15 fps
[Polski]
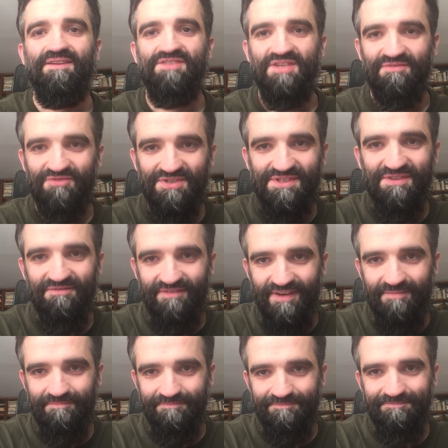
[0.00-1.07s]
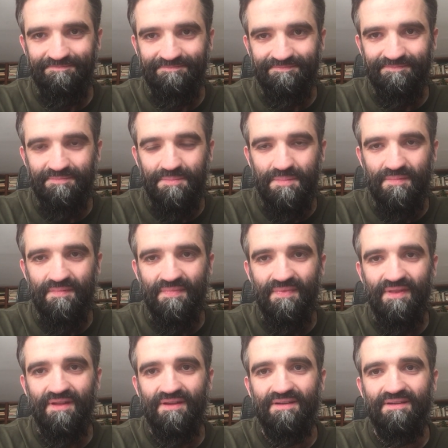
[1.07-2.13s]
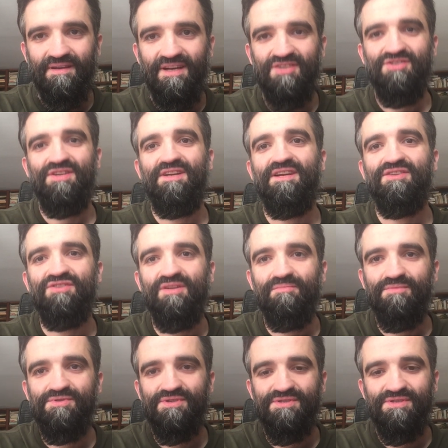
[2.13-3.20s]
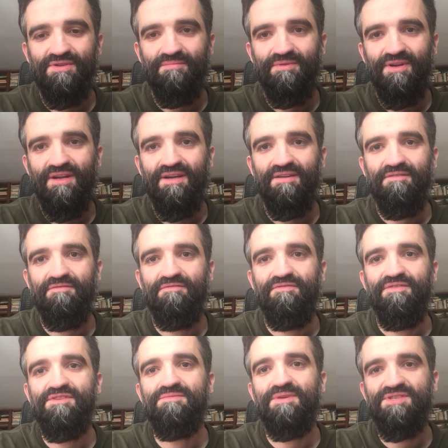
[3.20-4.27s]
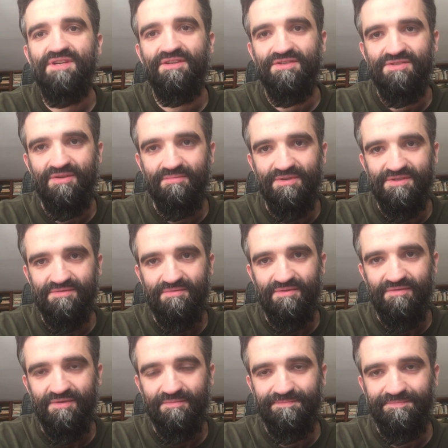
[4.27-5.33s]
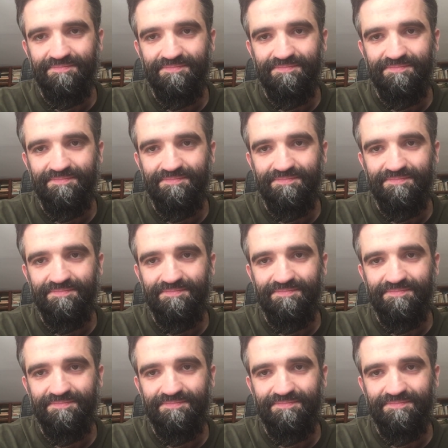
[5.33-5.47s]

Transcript: Chciałem wszystkim Wam, mm, każdej każdemu z osobna, wysłać jakieś dobre słowo.